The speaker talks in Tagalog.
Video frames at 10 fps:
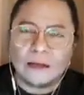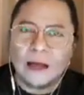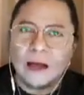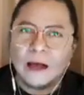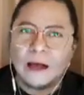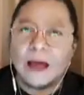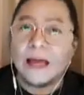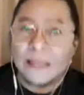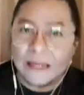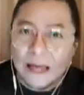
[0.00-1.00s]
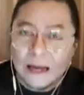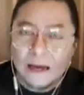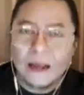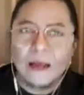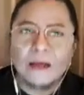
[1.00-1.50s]
na
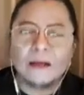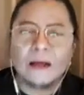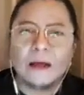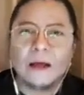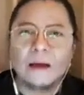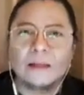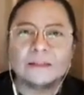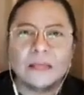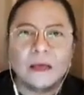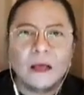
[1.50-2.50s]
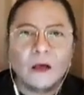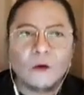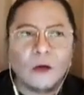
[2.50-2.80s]
kakayanan na let's say